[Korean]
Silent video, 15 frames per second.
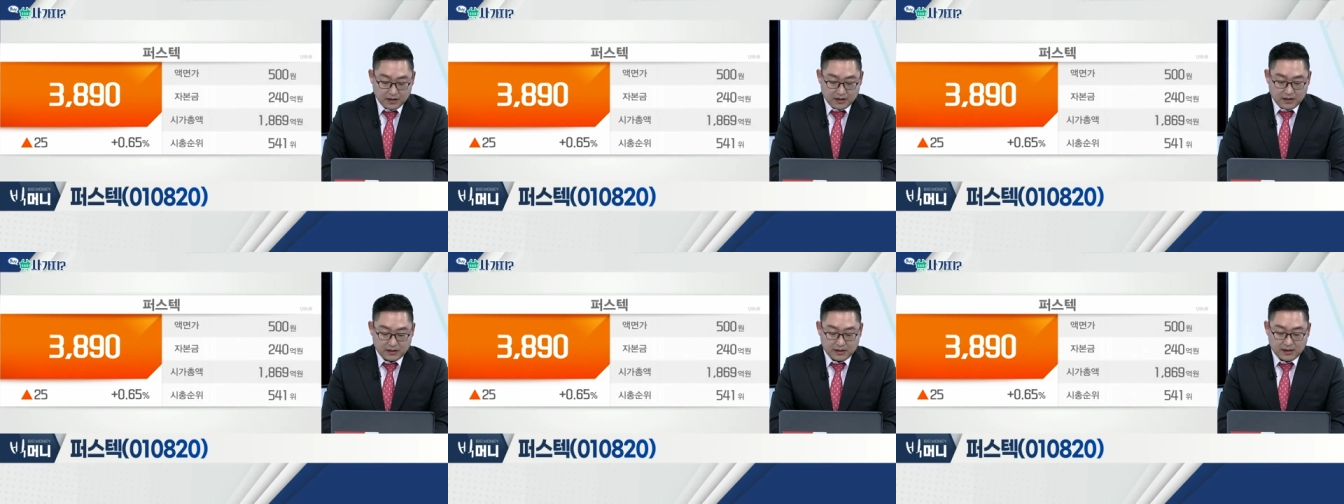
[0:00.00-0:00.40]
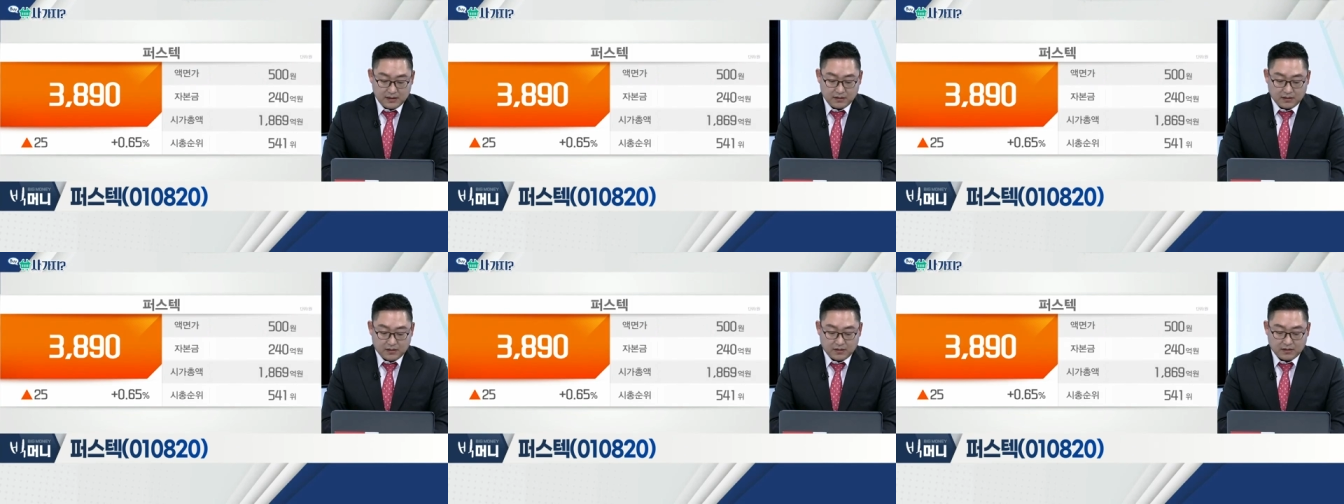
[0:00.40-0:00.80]

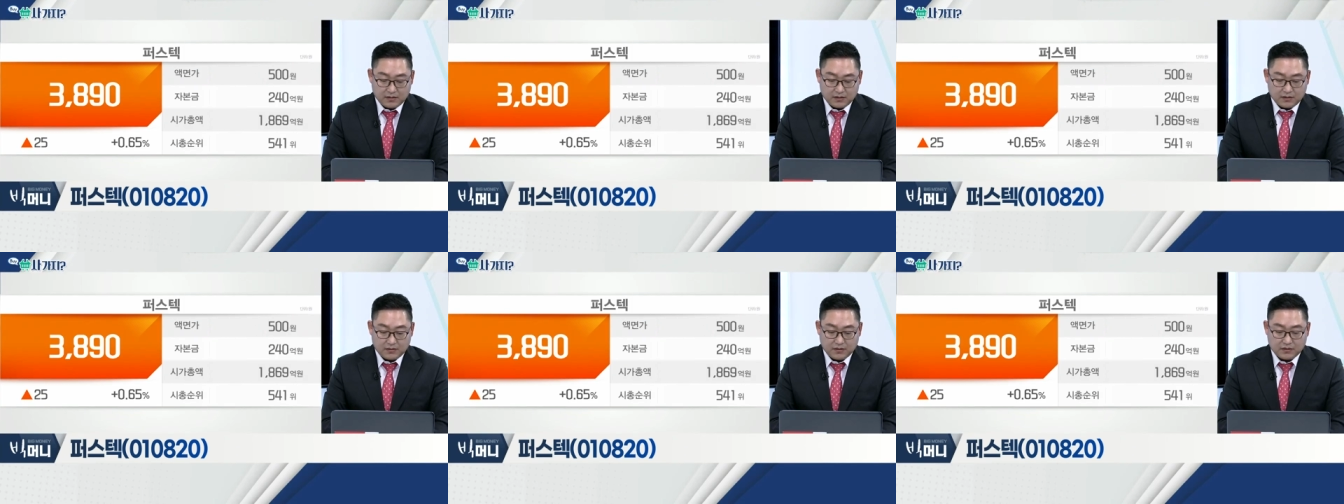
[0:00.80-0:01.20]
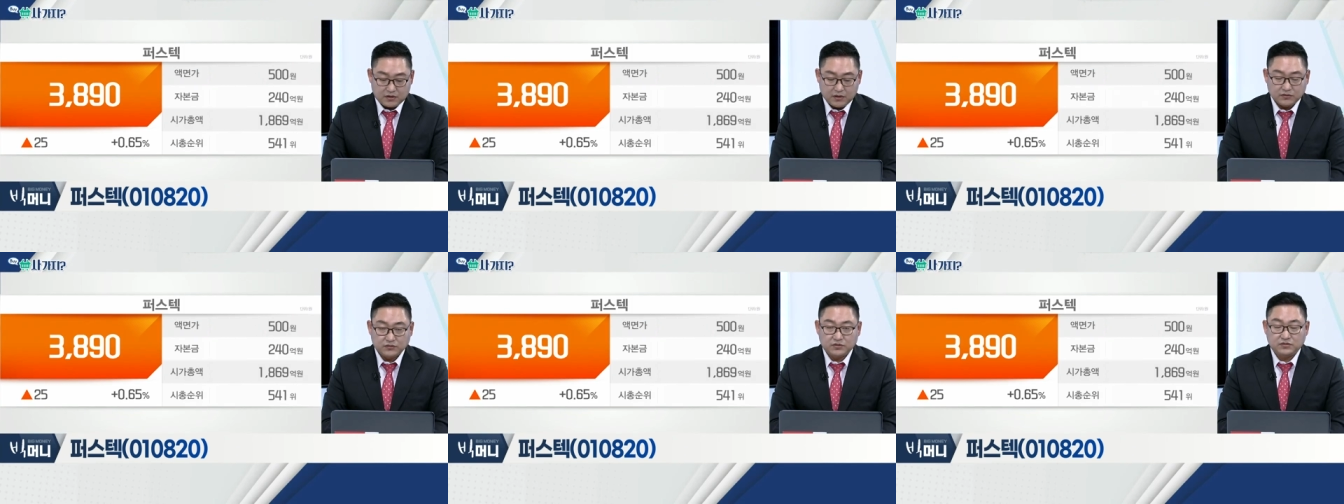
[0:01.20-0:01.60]
일단 어,
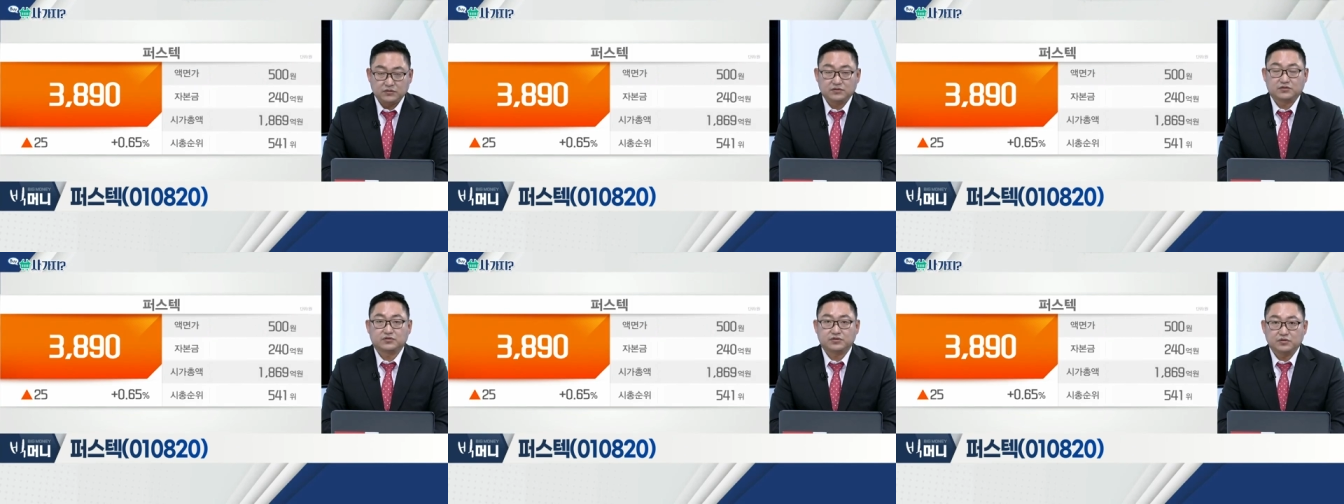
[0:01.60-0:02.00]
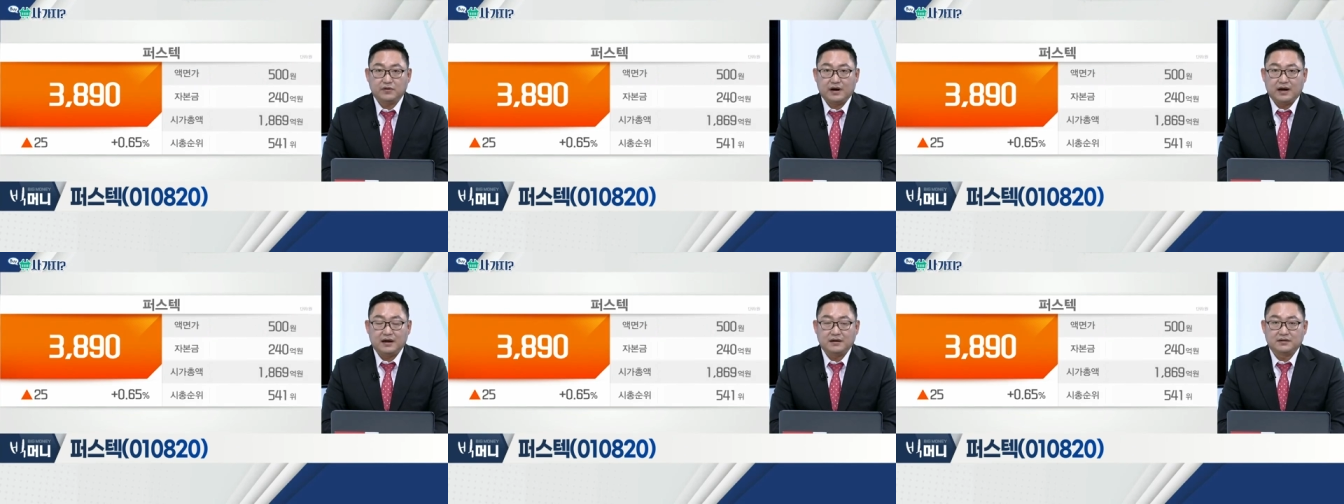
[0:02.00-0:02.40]
청궁
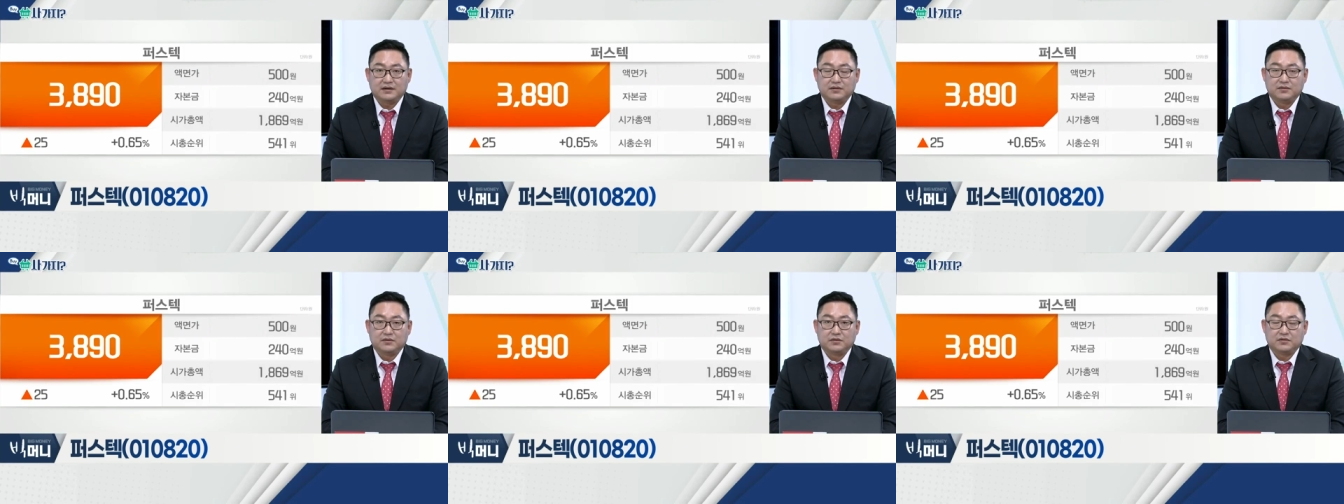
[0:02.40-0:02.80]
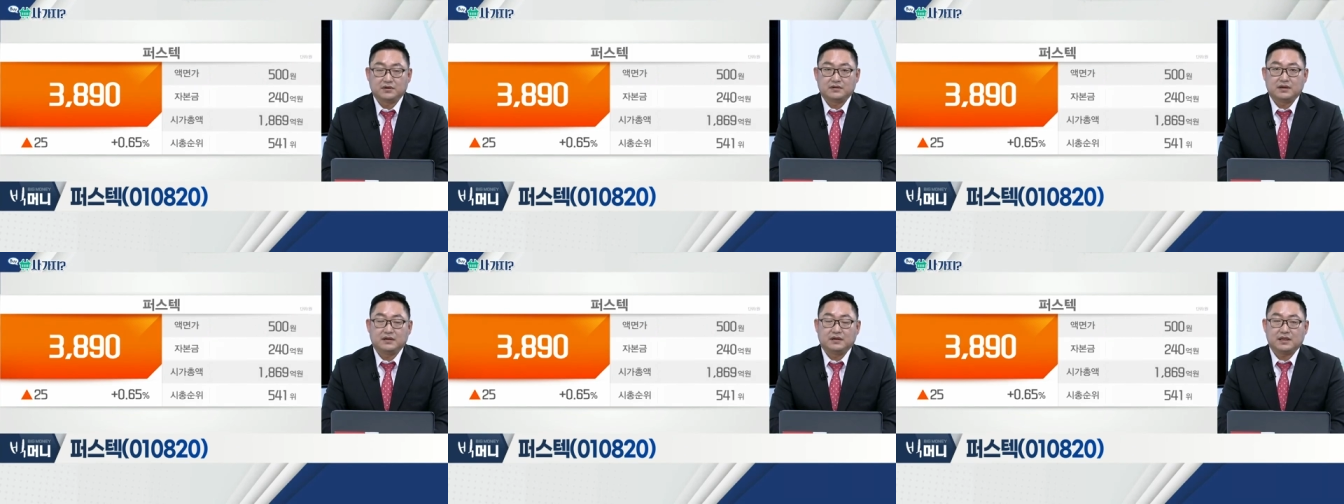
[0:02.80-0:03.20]
투와 그리고
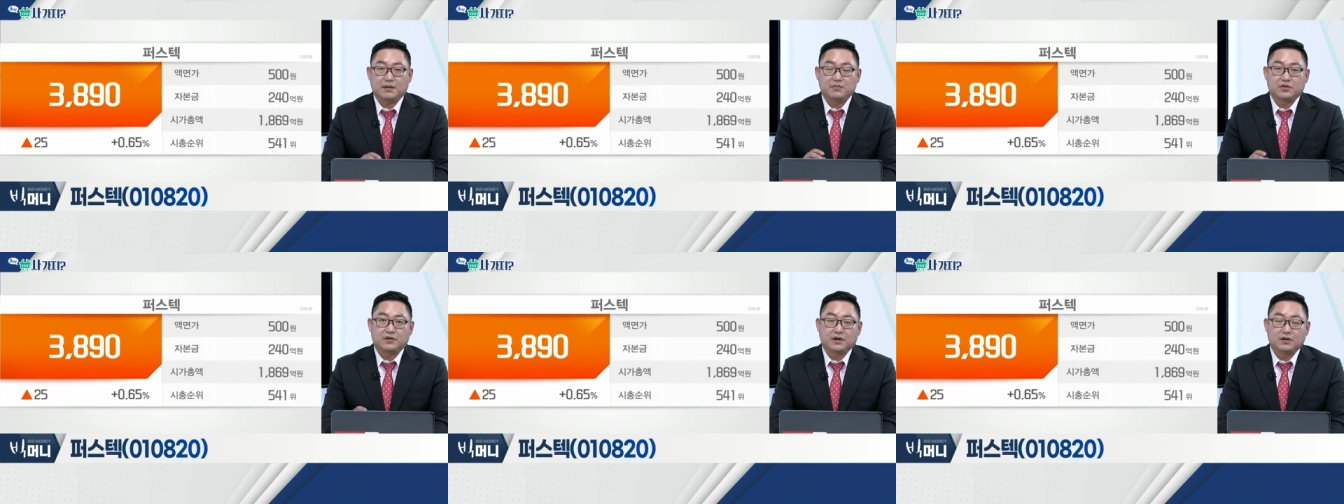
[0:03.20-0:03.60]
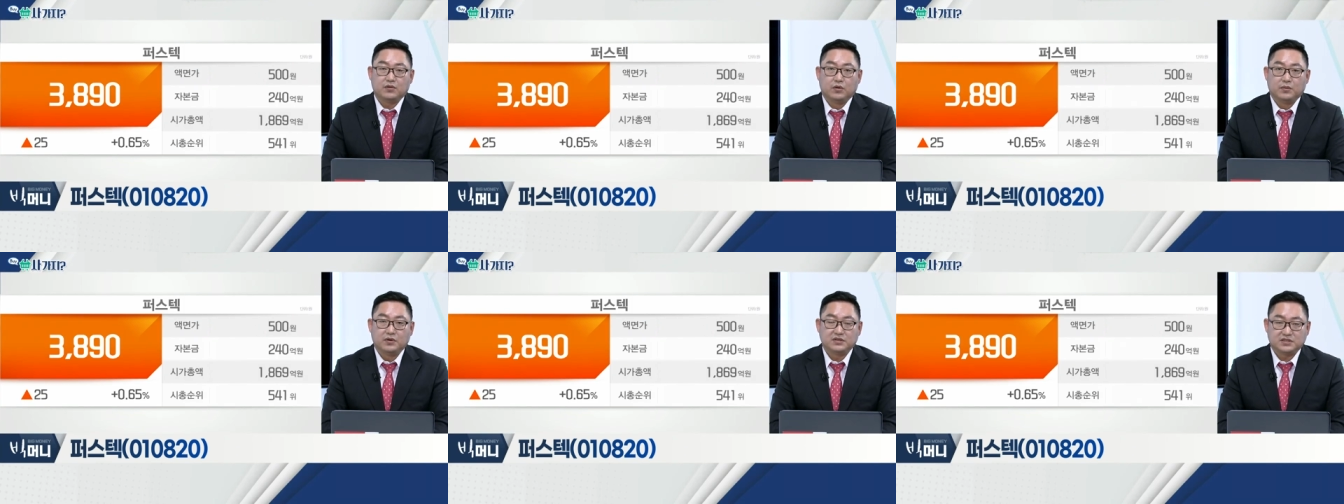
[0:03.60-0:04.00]
최근에 이 삼성의
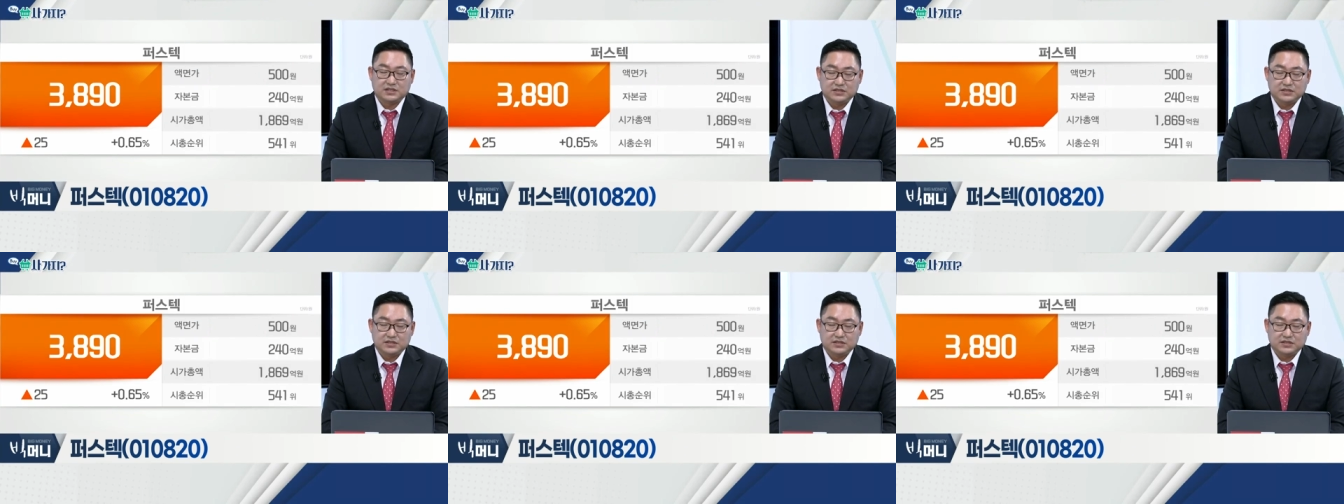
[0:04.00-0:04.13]
로봇